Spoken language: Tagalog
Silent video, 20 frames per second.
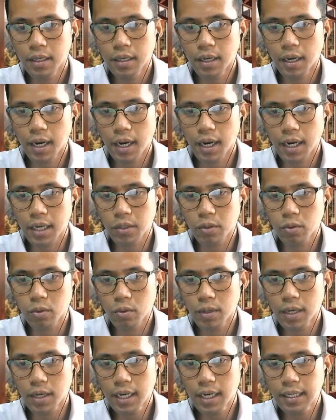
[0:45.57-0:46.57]
ang
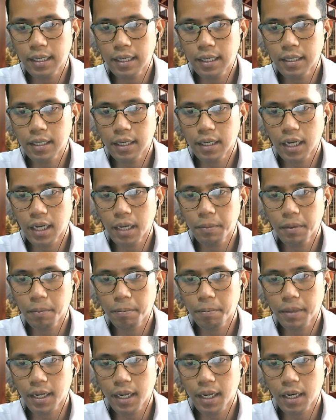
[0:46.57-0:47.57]
katuhanan ng aming
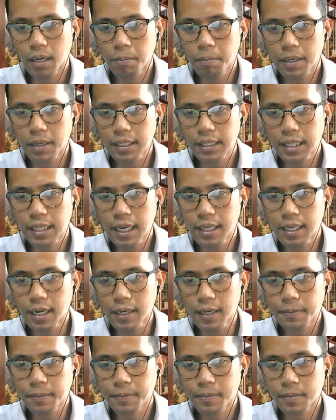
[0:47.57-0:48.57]

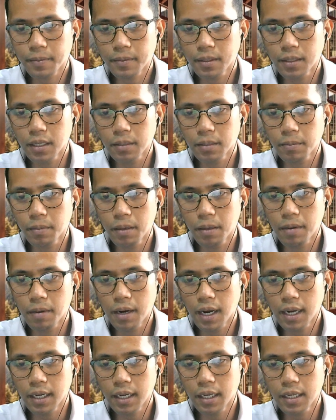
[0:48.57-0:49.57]
pananampalataya at
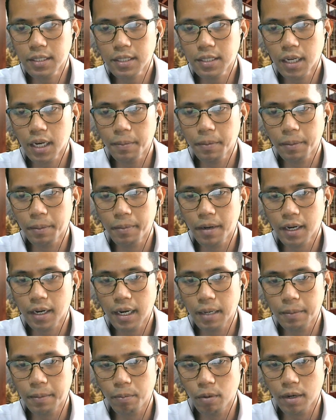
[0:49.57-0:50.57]
maibahagi sa aming mga
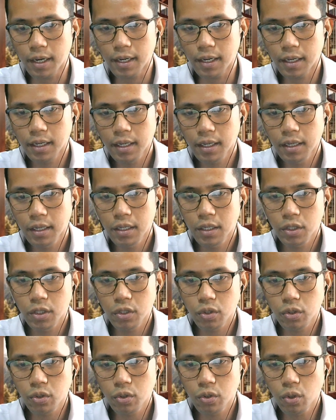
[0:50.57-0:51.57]
kapwa.
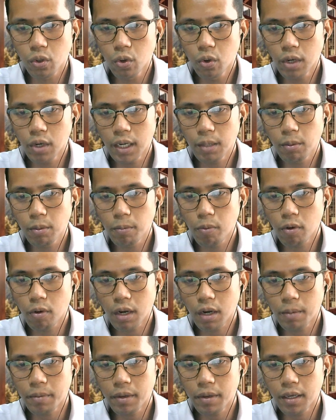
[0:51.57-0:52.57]
Tulungan mo po
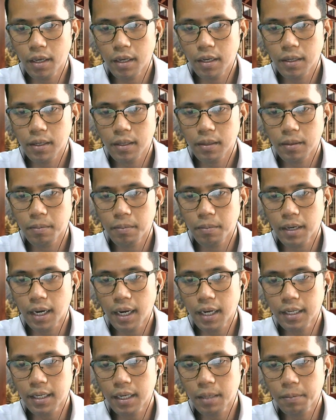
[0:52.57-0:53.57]
kaming
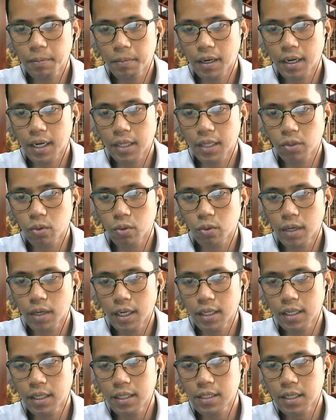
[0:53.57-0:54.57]
mahanap ang
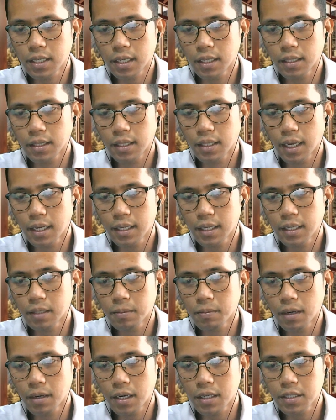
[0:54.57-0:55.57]
katotohanan sa gitna ng
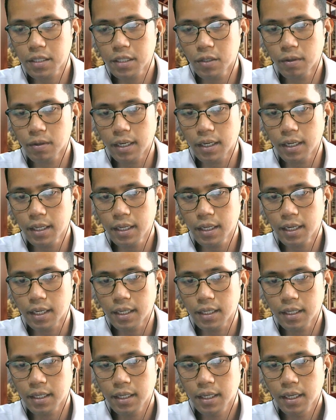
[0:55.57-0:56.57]
mga
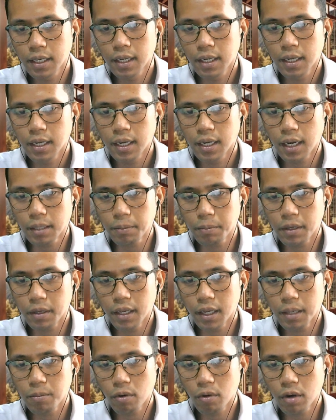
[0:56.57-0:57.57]
kasinungalingan at
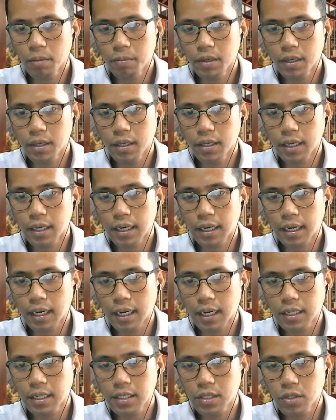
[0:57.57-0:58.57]
bigyan mo kami ng
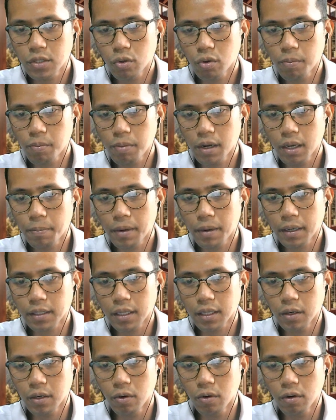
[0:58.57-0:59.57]
lakas upang
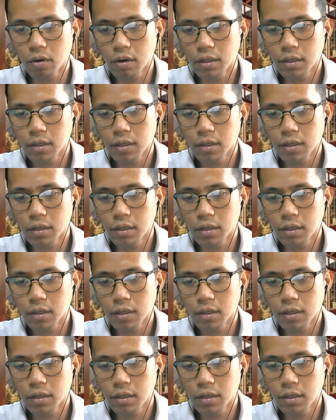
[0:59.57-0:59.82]
ipagtanggol